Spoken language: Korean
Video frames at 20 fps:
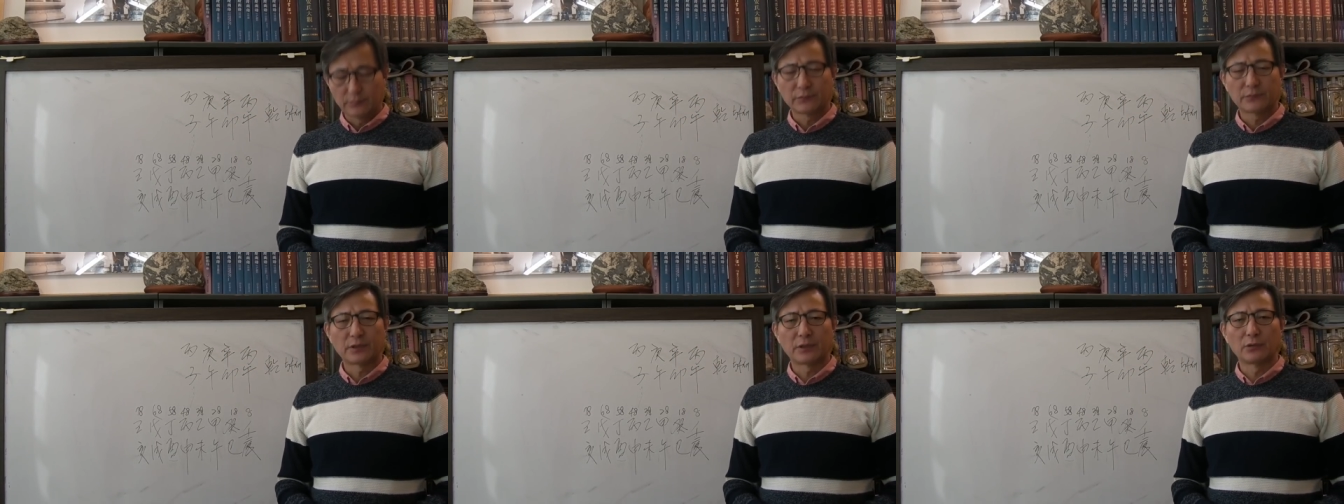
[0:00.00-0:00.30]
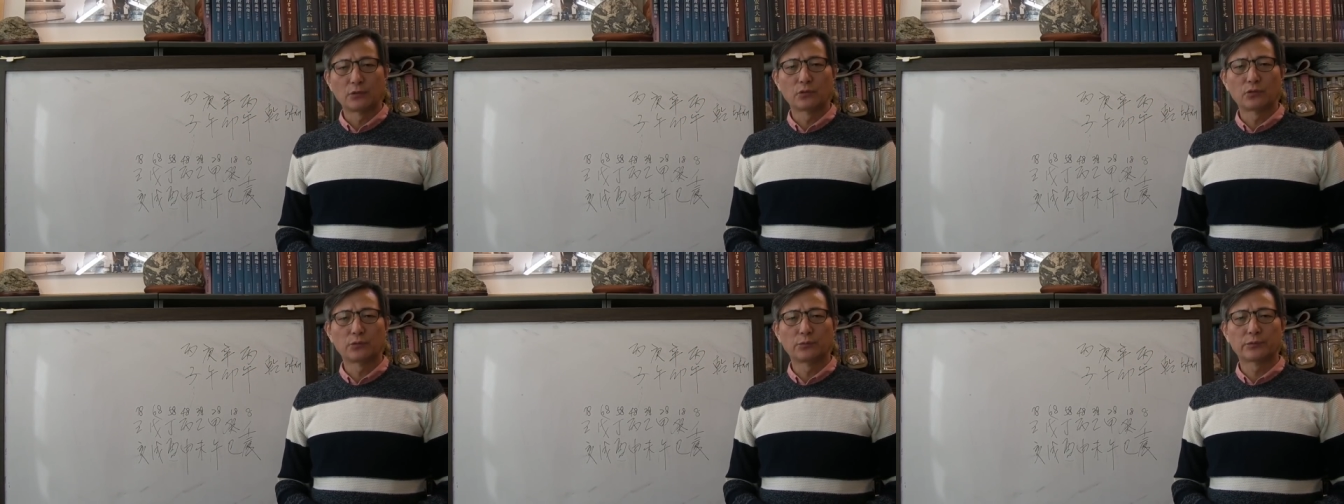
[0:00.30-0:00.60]

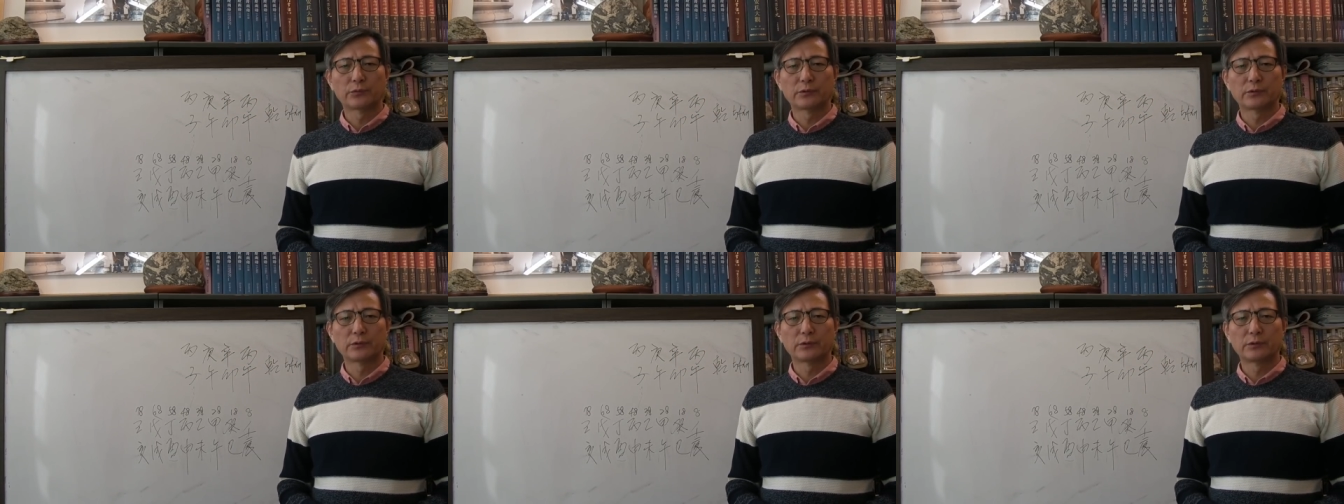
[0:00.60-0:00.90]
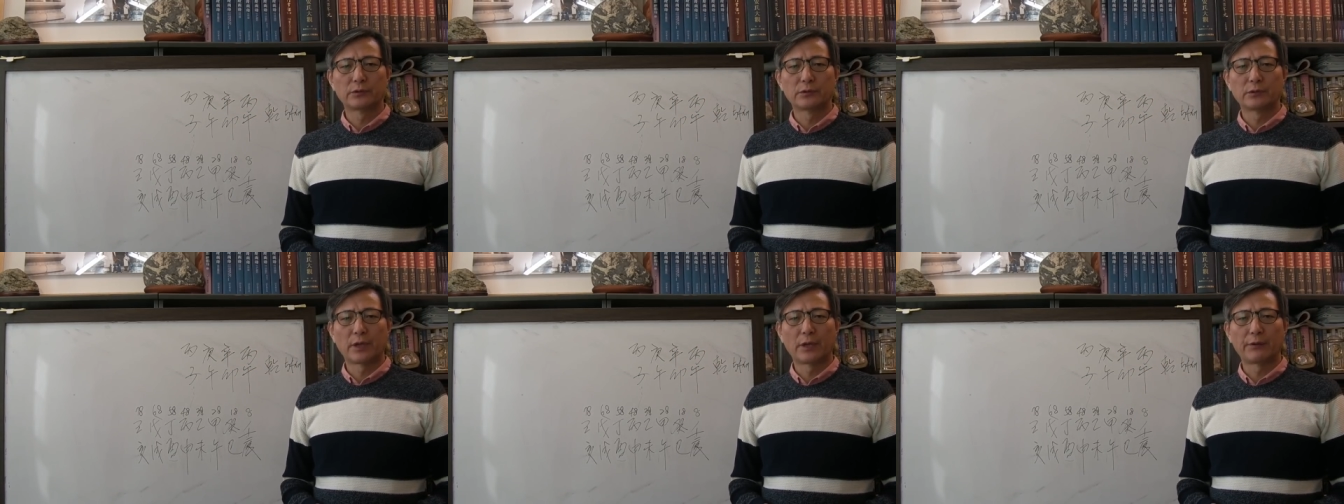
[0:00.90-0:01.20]
제
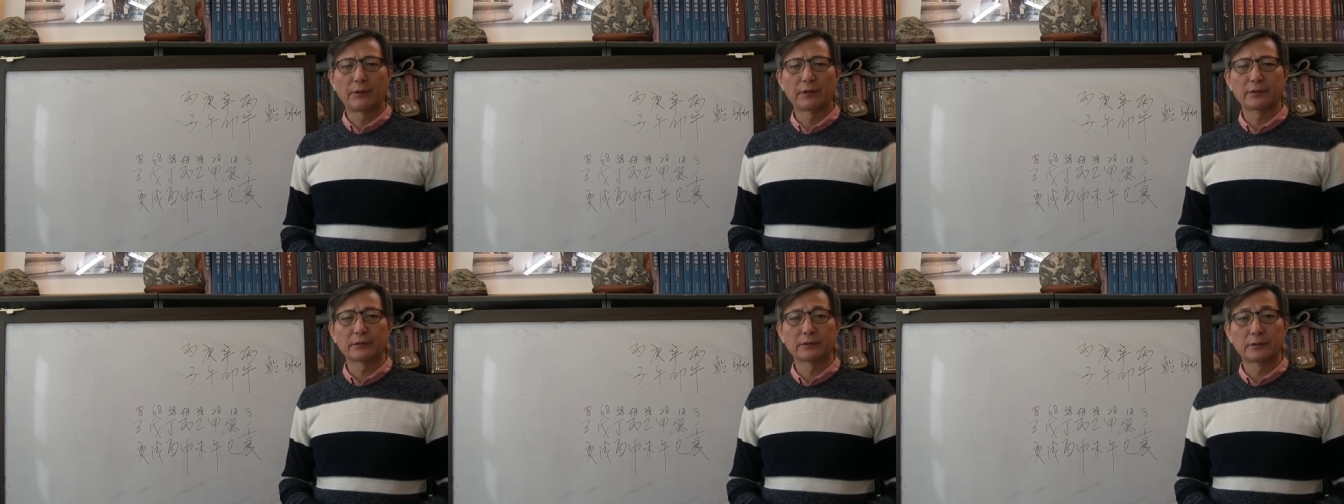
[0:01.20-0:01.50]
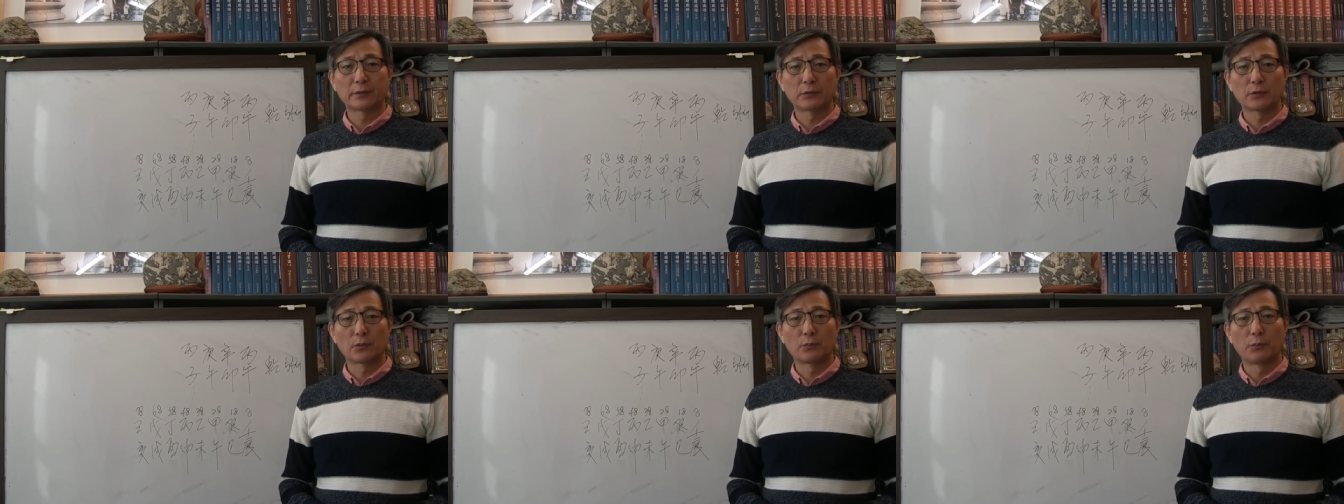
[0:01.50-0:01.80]
유튜브를 해외에서
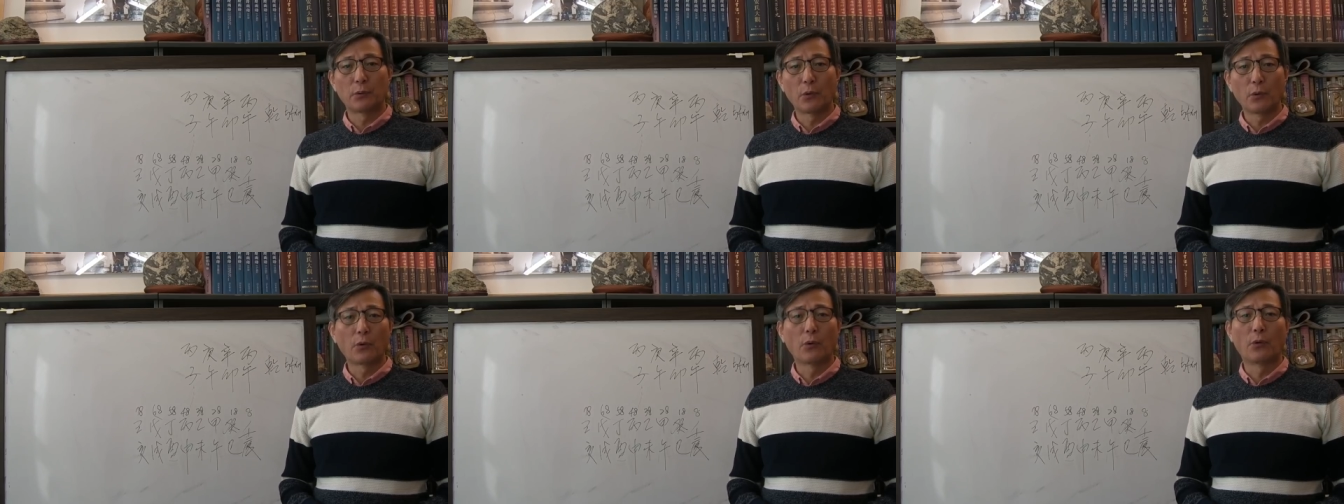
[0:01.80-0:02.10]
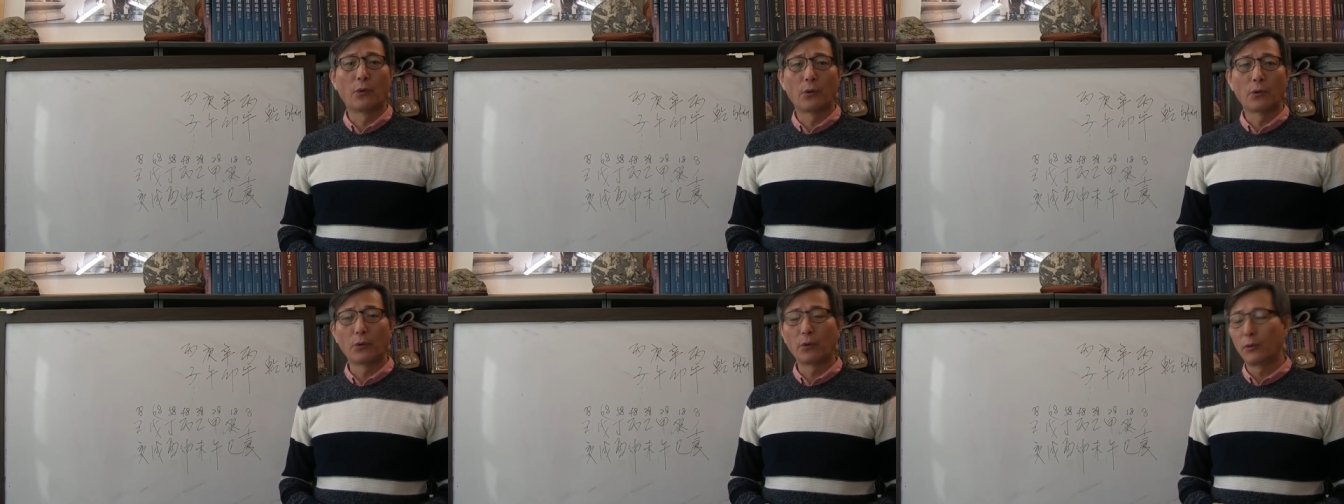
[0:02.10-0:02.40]
이제 좀
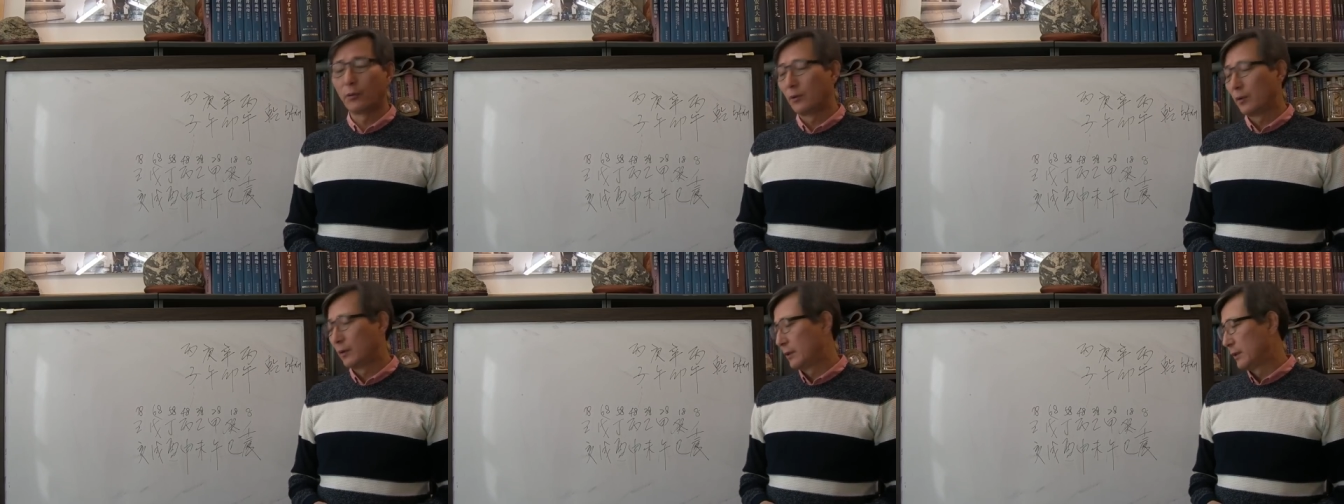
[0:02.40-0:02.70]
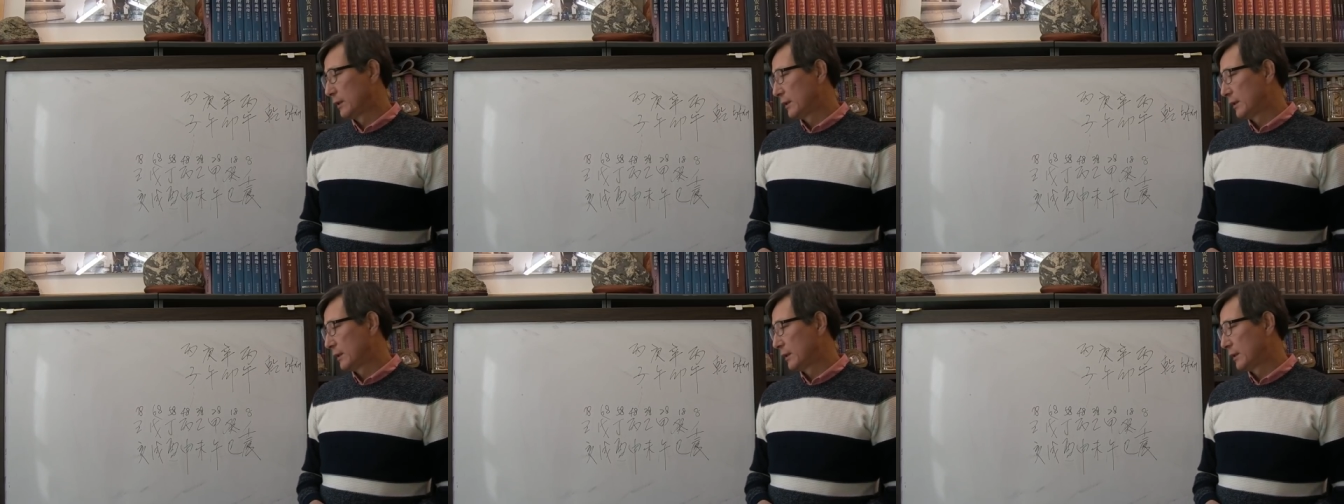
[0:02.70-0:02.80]
보고